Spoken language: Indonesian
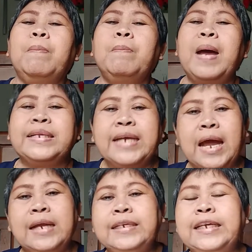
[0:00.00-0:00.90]

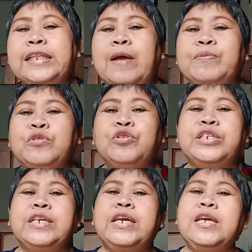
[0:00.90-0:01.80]
Bacaan kitab
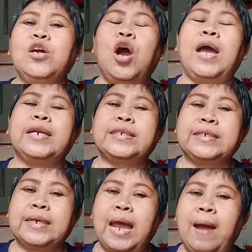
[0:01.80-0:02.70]
suci
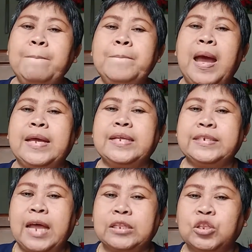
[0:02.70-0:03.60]
Yohanes 6 ayat
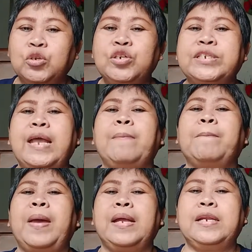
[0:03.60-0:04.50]
1
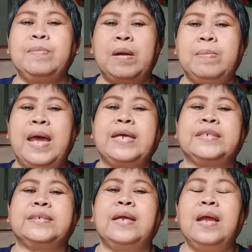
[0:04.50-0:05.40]
sampai
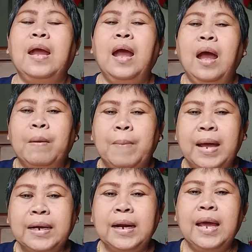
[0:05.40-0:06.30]
15.
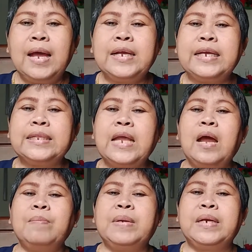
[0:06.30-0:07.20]
Marilah
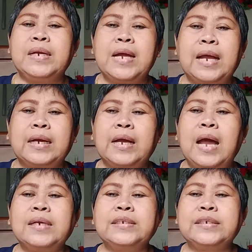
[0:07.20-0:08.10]
kita
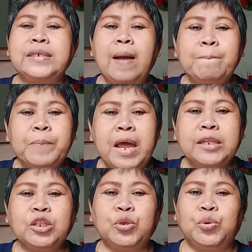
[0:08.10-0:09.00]
mendengarkan
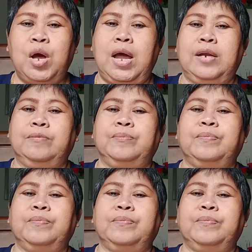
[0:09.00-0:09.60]
sabda Tuhan.